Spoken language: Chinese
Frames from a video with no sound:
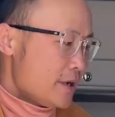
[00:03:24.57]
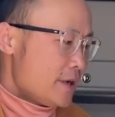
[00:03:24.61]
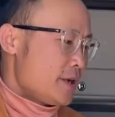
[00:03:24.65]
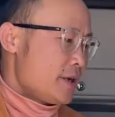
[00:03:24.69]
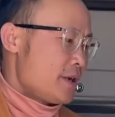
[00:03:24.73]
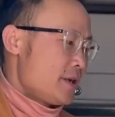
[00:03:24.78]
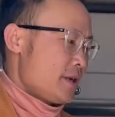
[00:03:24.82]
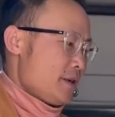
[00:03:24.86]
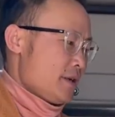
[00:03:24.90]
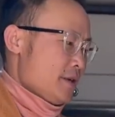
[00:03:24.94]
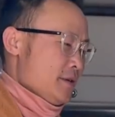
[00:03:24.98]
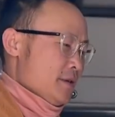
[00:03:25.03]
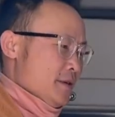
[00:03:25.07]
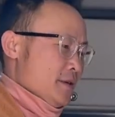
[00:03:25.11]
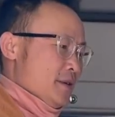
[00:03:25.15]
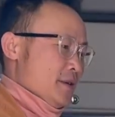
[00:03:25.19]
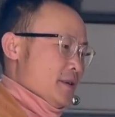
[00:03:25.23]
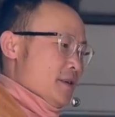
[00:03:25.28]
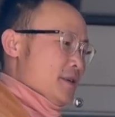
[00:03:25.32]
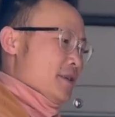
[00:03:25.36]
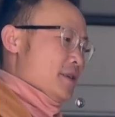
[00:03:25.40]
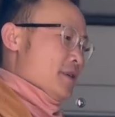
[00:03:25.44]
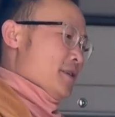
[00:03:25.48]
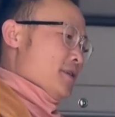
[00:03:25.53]
月份
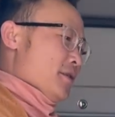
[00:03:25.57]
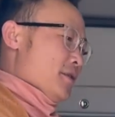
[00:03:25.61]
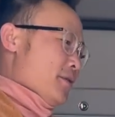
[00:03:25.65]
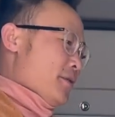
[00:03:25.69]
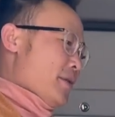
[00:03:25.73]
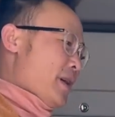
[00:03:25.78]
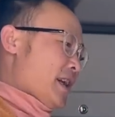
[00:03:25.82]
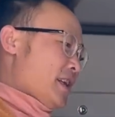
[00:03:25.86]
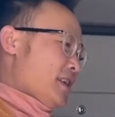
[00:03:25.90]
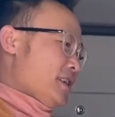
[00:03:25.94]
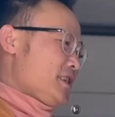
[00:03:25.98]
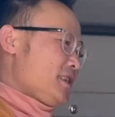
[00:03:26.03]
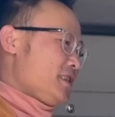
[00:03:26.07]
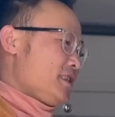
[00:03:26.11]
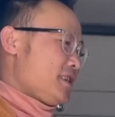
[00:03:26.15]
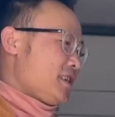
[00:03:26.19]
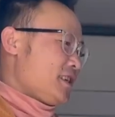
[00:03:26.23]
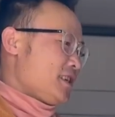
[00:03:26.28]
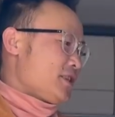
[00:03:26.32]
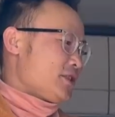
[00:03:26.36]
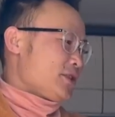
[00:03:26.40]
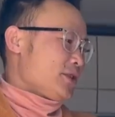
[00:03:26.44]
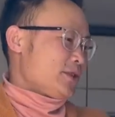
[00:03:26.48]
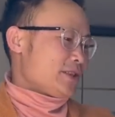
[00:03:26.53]
换了新车
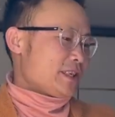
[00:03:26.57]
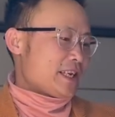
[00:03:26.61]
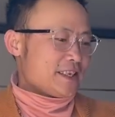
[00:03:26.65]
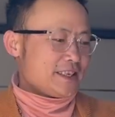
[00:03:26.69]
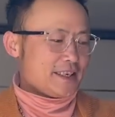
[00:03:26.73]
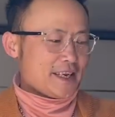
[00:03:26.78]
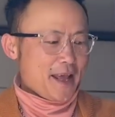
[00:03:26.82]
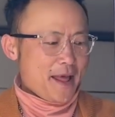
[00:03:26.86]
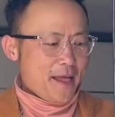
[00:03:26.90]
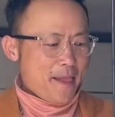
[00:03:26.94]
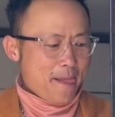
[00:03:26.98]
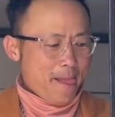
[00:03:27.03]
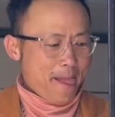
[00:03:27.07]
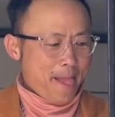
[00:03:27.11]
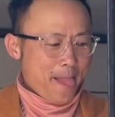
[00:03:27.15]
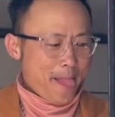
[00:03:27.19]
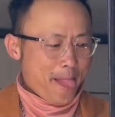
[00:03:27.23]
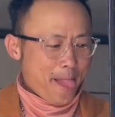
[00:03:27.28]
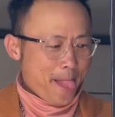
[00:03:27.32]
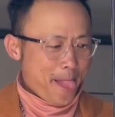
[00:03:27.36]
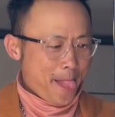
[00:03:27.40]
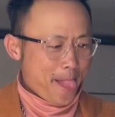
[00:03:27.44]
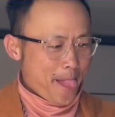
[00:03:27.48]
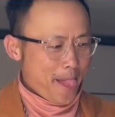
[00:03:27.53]
的时候再见。
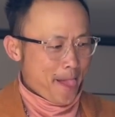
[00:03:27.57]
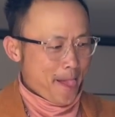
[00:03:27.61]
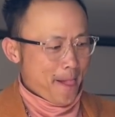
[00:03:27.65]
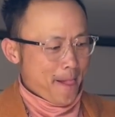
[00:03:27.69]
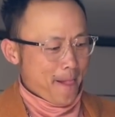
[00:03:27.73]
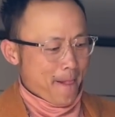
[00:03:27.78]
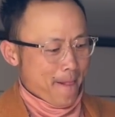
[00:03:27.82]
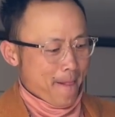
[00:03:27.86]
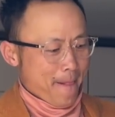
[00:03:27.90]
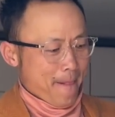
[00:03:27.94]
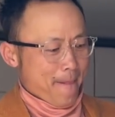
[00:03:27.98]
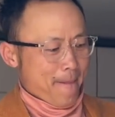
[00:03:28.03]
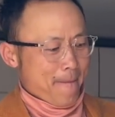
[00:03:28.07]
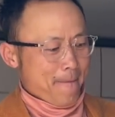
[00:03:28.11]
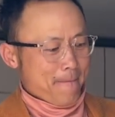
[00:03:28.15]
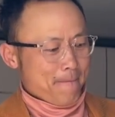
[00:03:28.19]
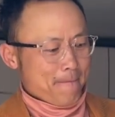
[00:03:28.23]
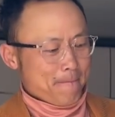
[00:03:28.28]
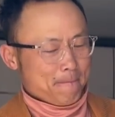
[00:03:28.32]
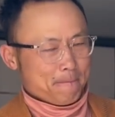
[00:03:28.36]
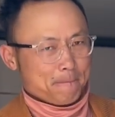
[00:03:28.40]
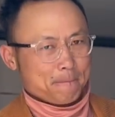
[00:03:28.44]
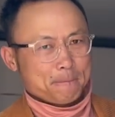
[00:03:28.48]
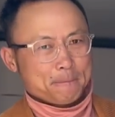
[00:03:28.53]
对，换了新车我们
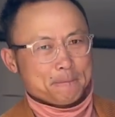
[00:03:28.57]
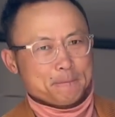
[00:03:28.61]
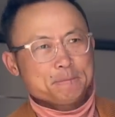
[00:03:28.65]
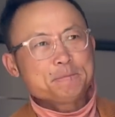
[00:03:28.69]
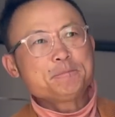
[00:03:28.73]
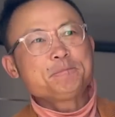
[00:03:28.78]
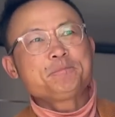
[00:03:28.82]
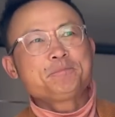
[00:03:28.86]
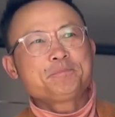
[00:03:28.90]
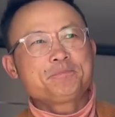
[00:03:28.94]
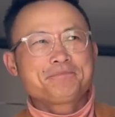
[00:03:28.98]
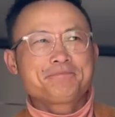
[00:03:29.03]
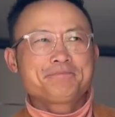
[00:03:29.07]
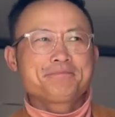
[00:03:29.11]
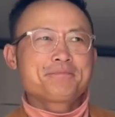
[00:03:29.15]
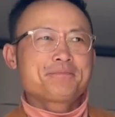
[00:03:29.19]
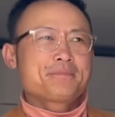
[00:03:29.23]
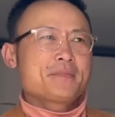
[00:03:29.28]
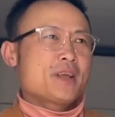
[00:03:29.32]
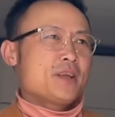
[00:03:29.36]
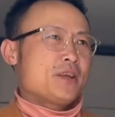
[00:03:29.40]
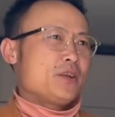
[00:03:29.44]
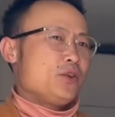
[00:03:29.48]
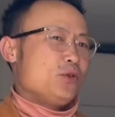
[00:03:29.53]
再见。
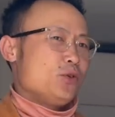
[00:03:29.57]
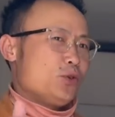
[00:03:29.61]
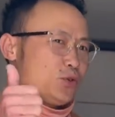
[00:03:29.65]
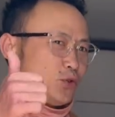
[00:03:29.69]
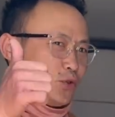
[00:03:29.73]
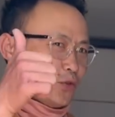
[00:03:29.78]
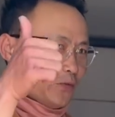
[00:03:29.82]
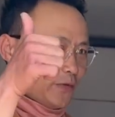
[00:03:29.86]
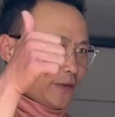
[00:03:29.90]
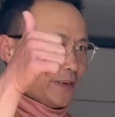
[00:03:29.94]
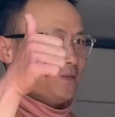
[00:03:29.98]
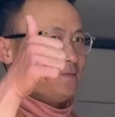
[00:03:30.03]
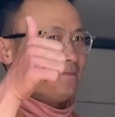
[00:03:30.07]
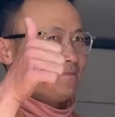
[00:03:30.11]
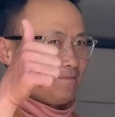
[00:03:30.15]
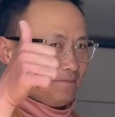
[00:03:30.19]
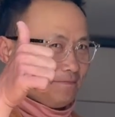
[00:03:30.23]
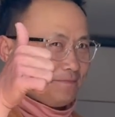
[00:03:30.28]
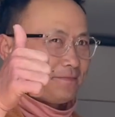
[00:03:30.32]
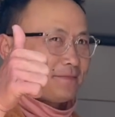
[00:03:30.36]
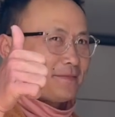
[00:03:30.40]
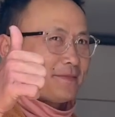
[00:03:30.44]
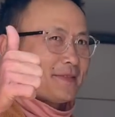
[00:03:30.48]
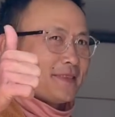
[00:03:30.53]
啊，多吃饭，
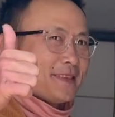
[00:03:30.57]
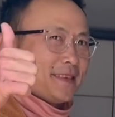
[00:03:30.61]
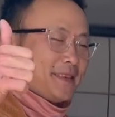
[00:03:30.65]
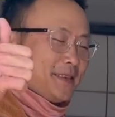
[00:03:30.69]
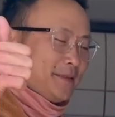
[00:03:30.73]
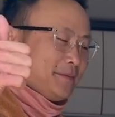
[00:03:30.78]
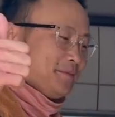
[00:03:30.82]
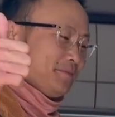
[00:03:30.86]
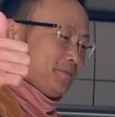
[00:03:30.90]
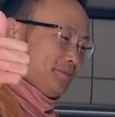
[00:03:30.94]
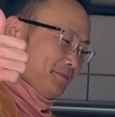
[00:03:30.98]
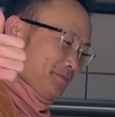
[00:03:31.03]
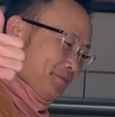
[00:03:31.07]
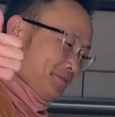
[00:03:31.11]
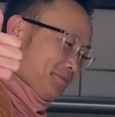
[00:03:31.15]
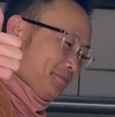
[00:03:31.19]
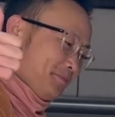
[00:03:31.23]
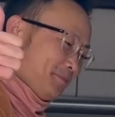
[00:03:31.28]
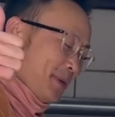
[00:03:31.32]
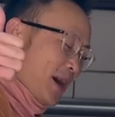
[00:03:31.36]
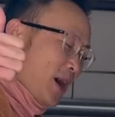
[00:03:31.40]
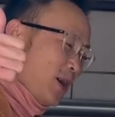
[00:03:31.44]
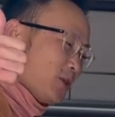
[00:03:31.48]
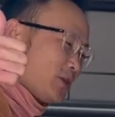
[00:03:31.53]
可以，
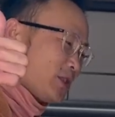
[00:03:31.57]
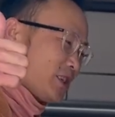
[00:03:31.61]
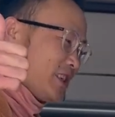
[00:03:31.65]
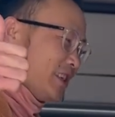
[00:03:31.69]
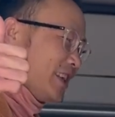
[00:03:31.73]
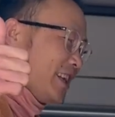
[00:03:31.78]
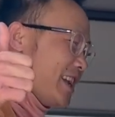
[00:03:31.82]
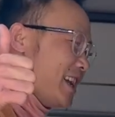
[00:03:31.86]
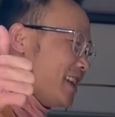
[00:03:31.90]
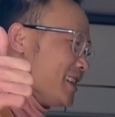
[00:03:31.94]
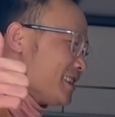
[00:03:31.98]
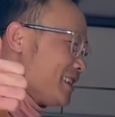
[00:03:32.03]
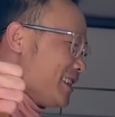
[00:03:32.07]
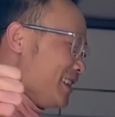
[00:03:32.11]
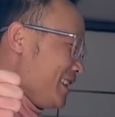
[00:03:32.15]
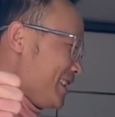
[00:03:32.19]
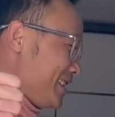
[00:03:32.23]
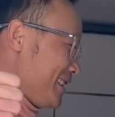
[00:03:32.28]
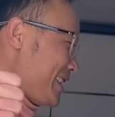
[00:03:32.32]
保持联系，